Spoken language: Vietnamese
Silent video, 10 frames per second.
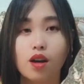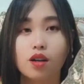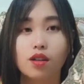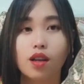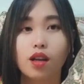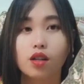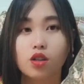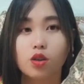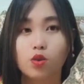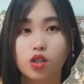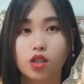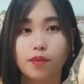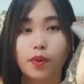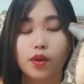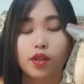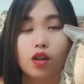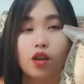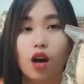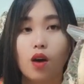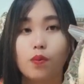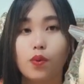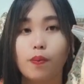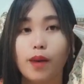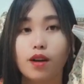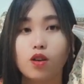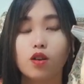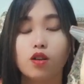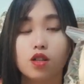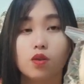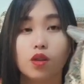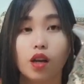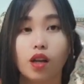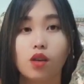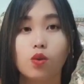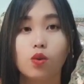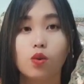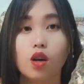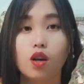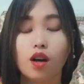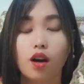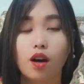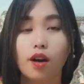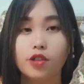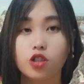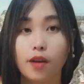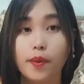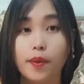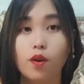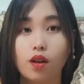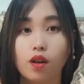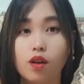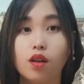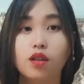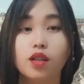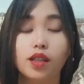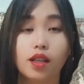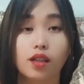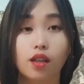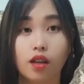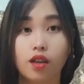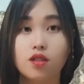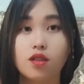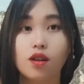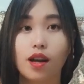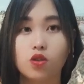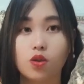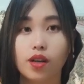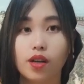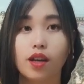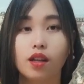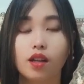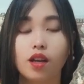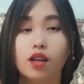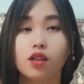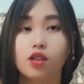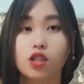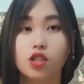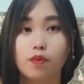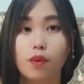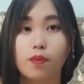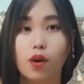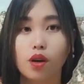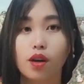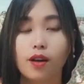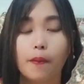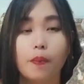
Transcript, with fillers: là chạy lon ra của sĩ bón là nó hào mua bác kho trong đã nên lu à chuyện mình nhớ lo là nhà tiền tạo nhau trong lá ruột kê thiên người thiên chỉ mua mua nữa